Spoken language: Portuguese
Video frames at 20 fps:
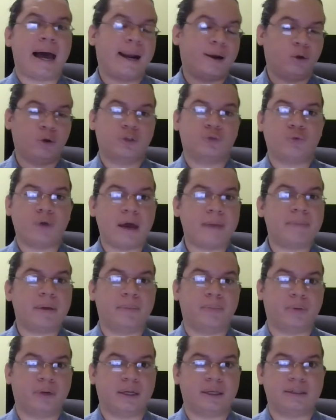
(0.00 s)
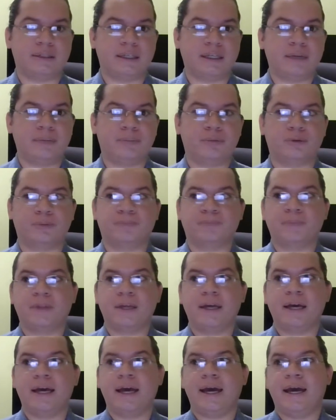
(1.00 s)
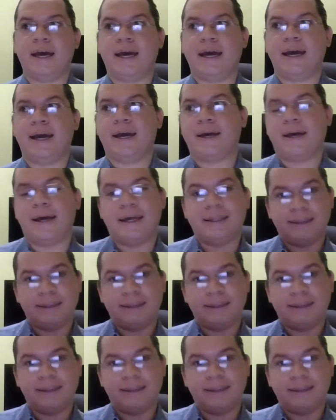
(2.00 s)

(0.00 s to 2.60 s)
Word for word: A Lois Weber, por exemplo, é,